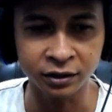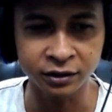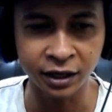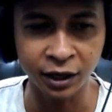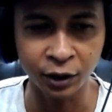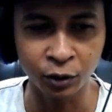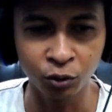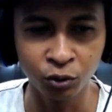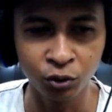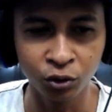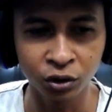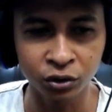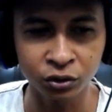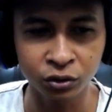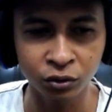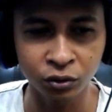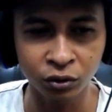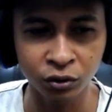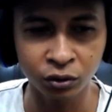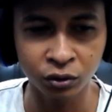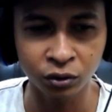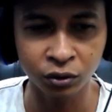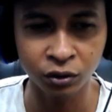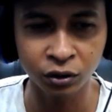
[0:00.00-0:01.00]
Segundos
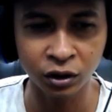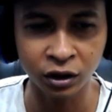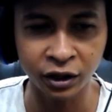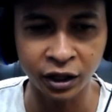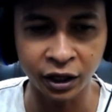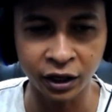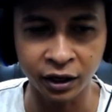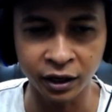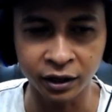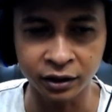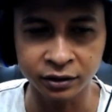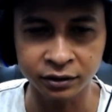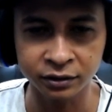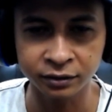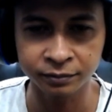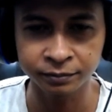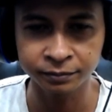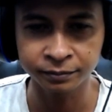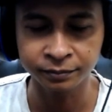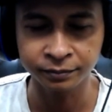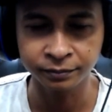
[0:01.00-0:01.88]
tuh detik, guys.